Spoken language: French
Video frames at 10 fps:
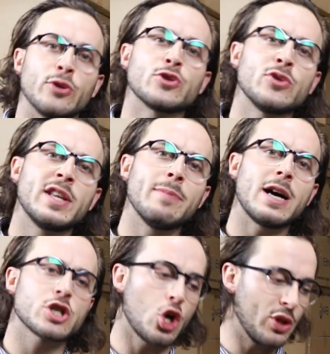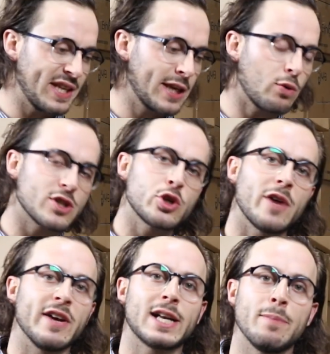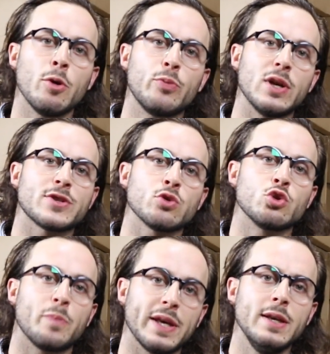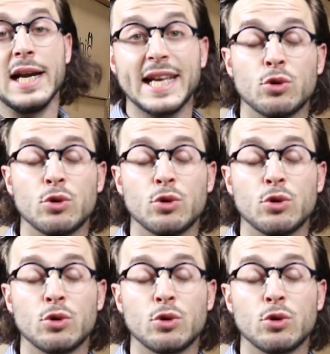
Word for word: dans une démarche en adéquation avec la population du pays, les